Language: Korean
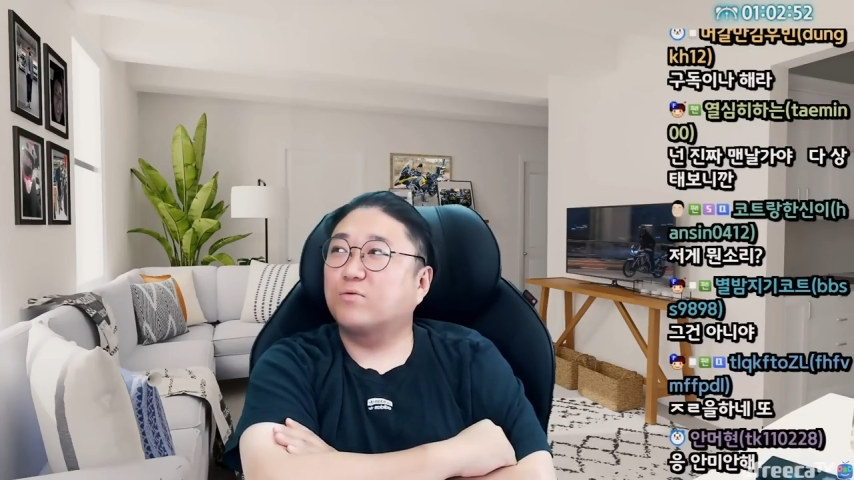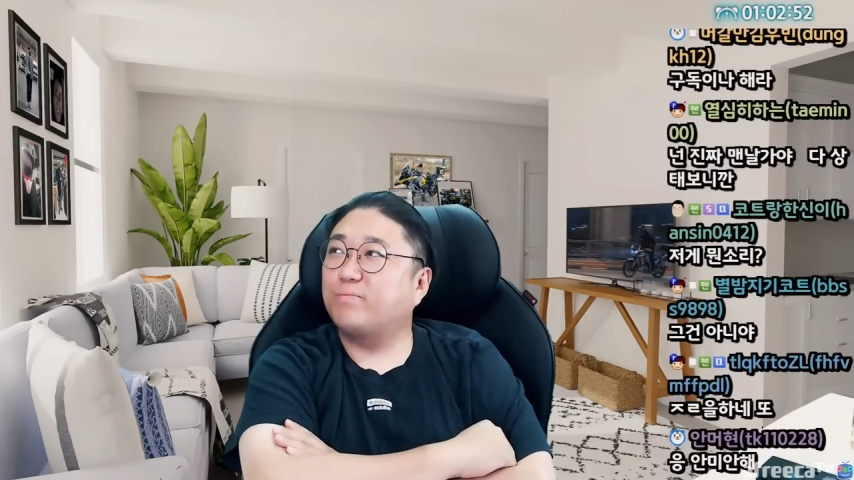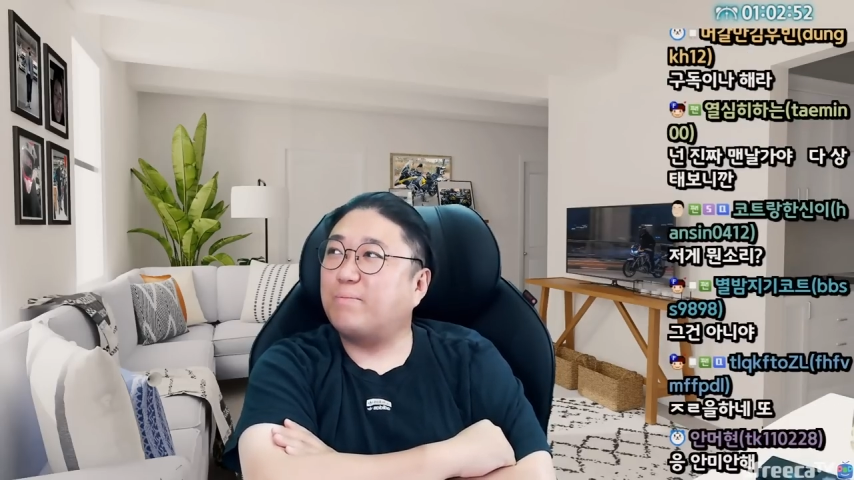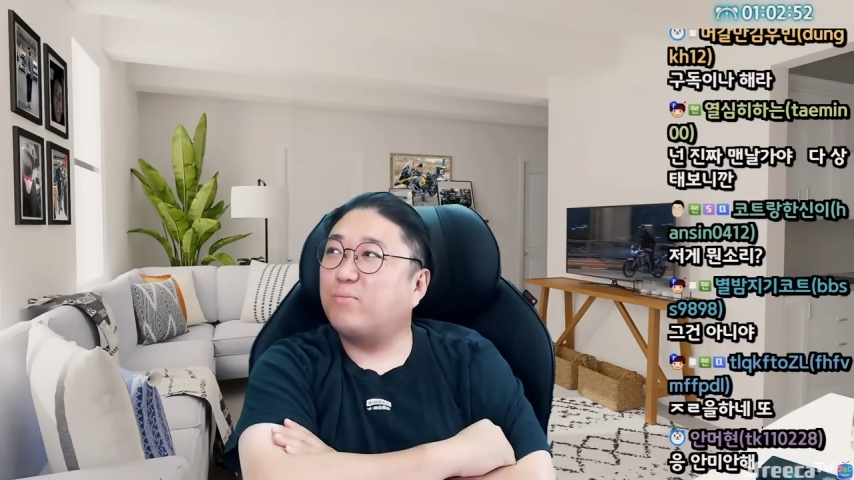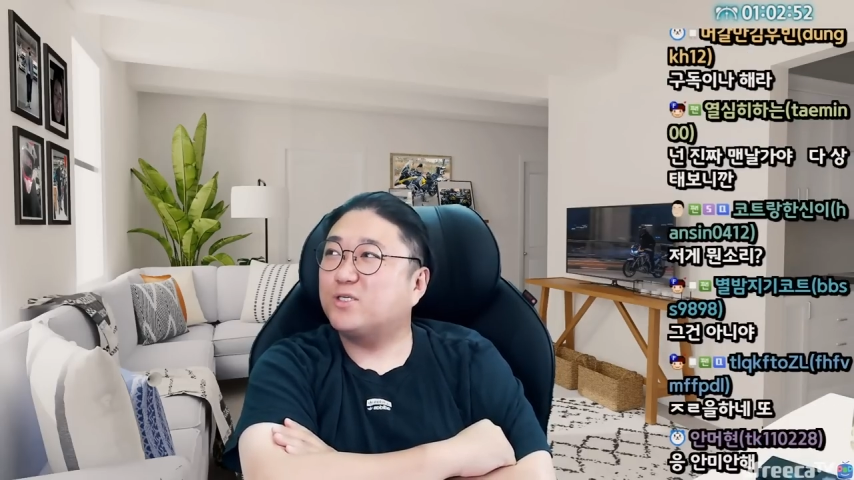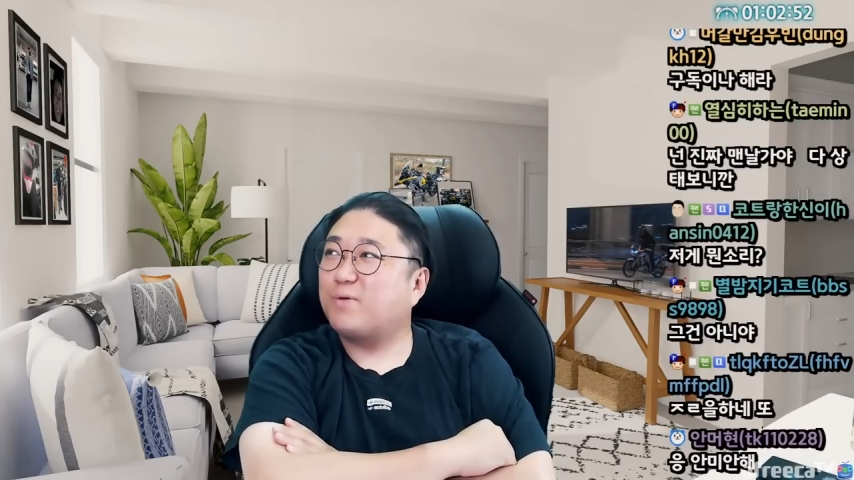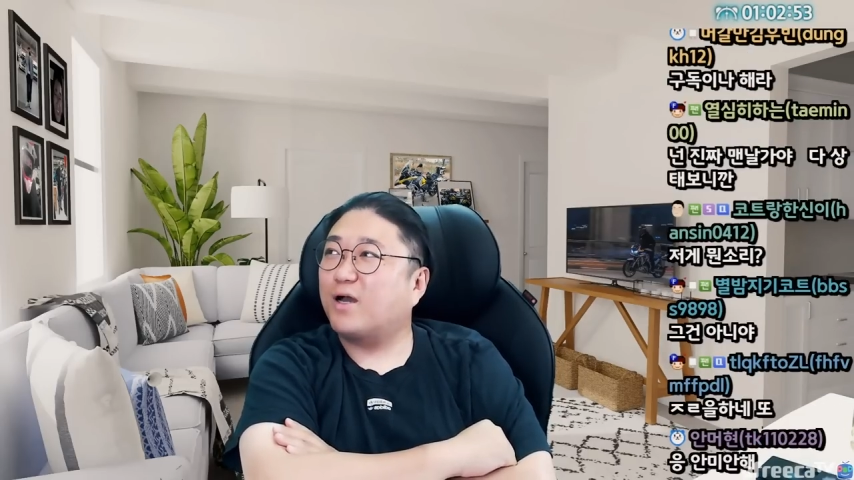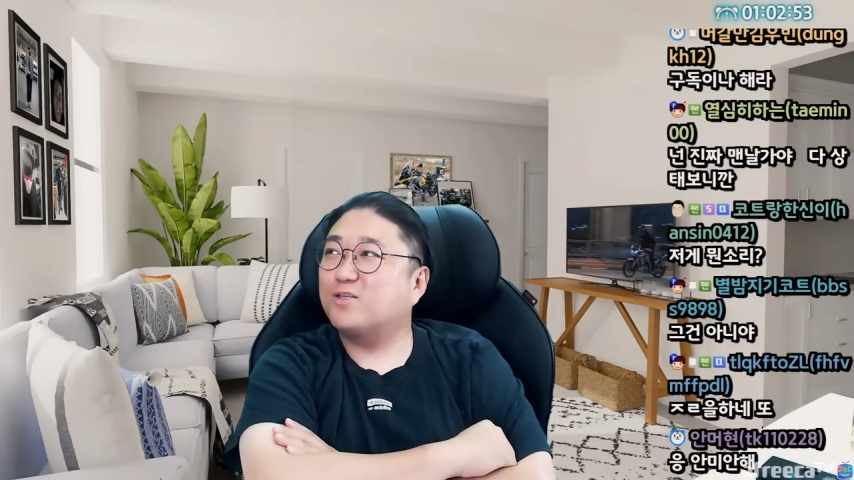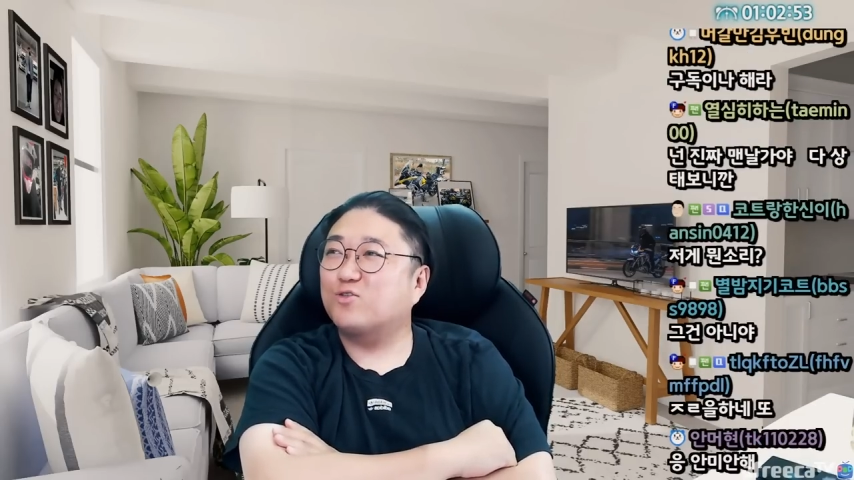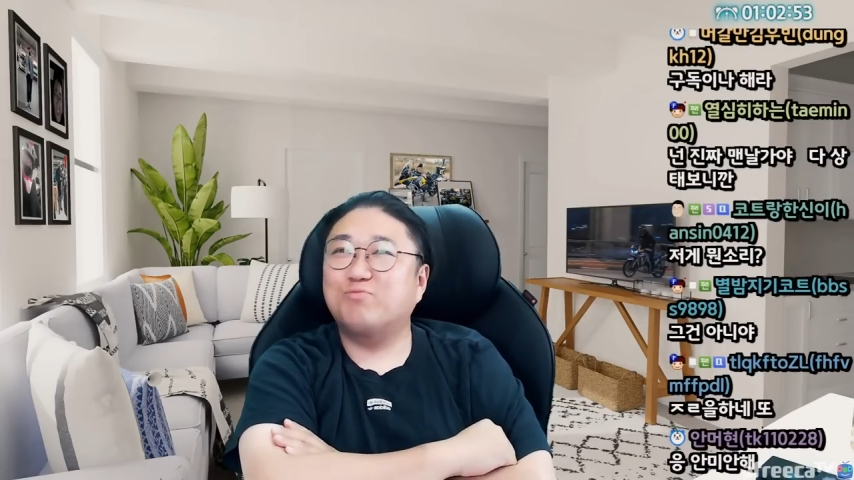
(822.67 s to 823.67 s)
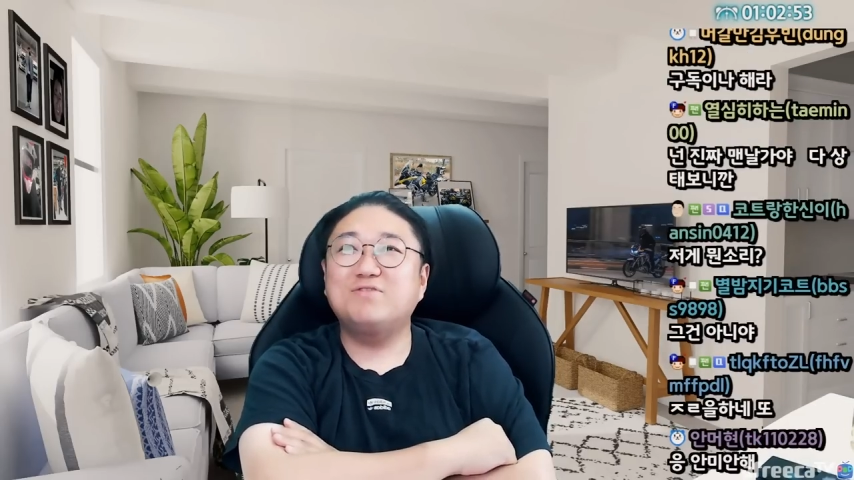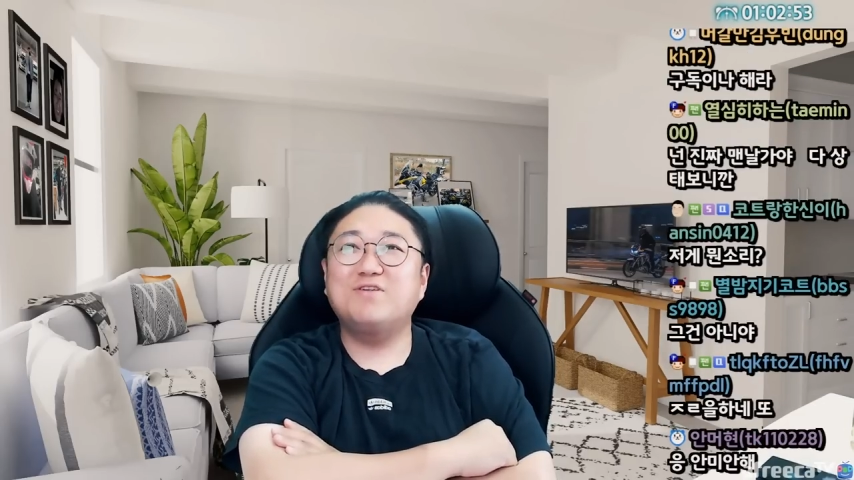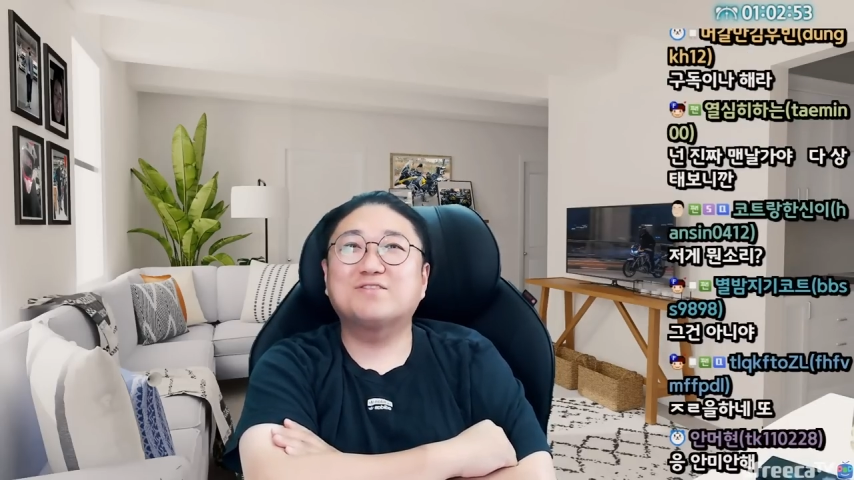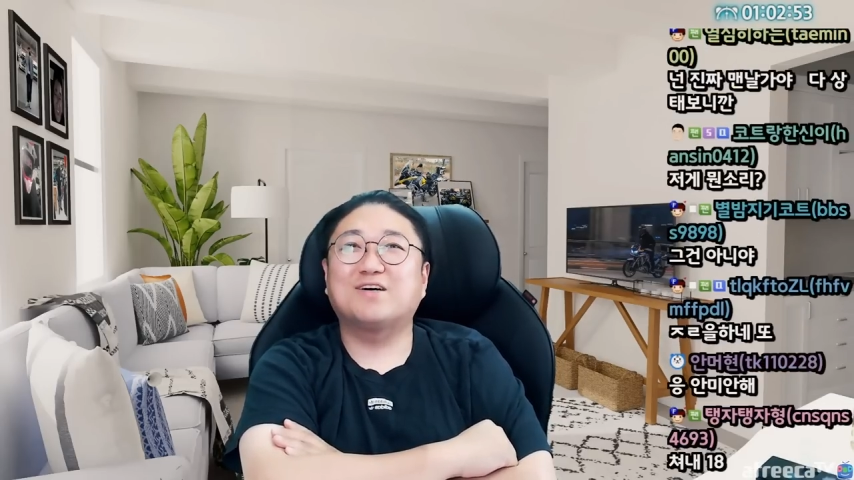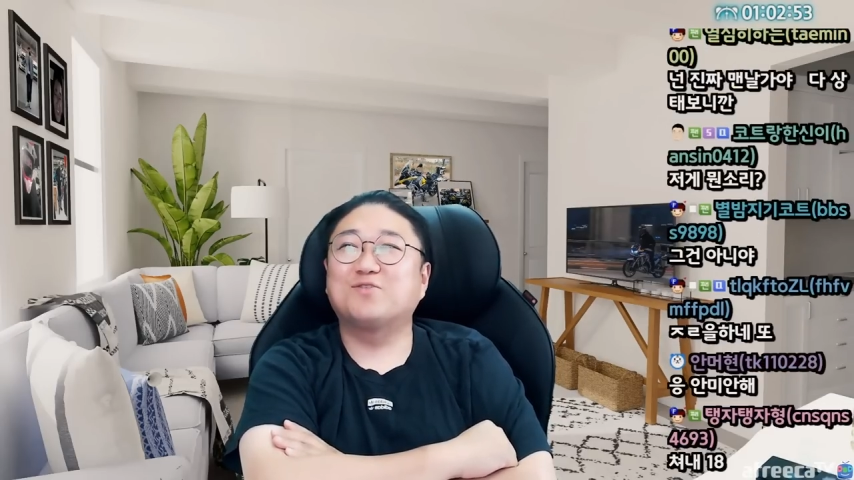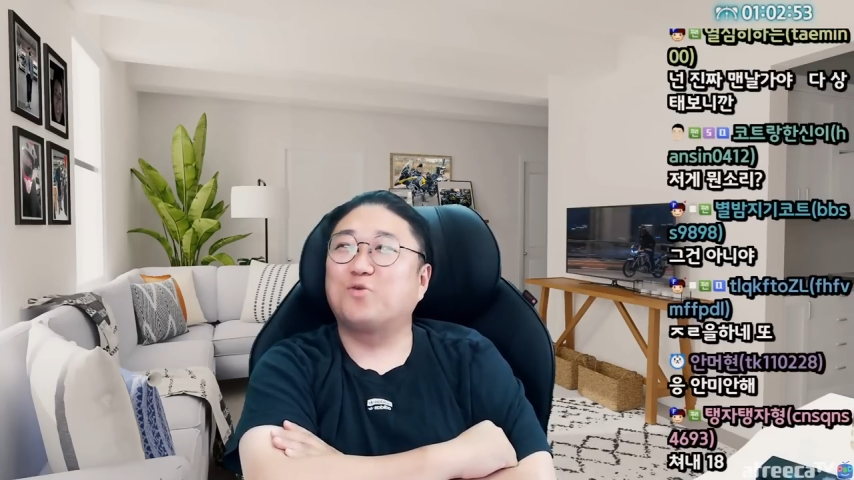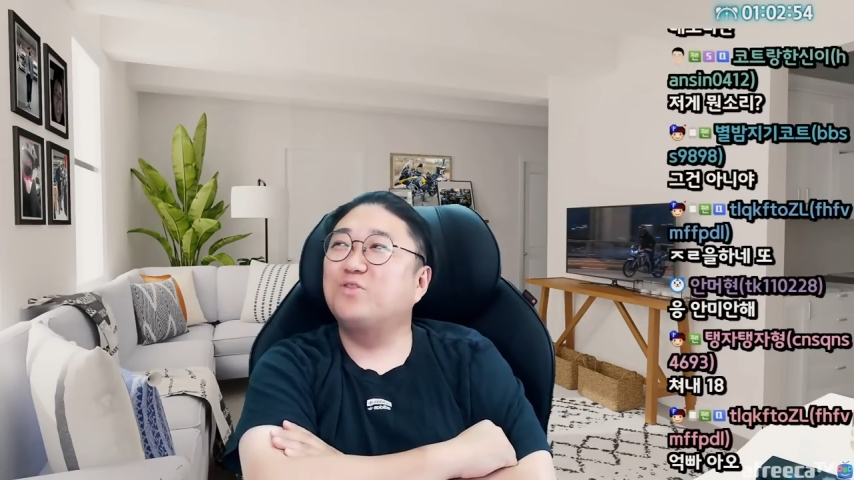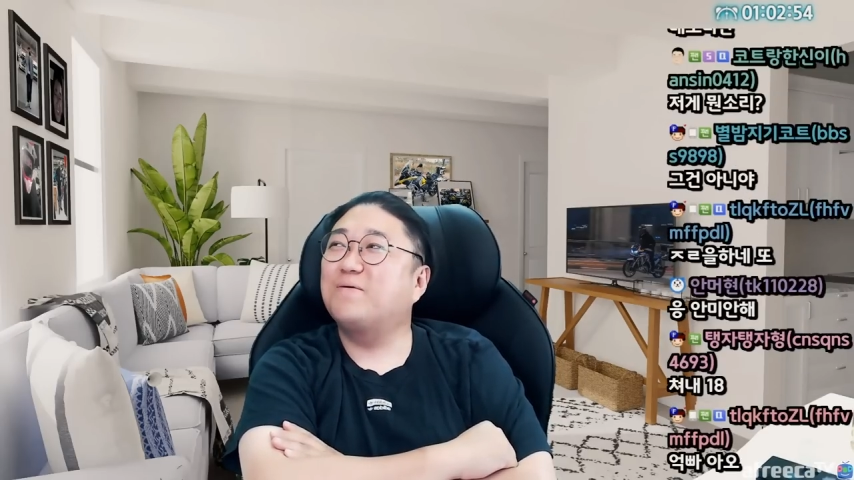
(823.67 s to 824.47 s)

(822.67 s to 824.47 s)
멤버십 해가지고 풀 영상은 돈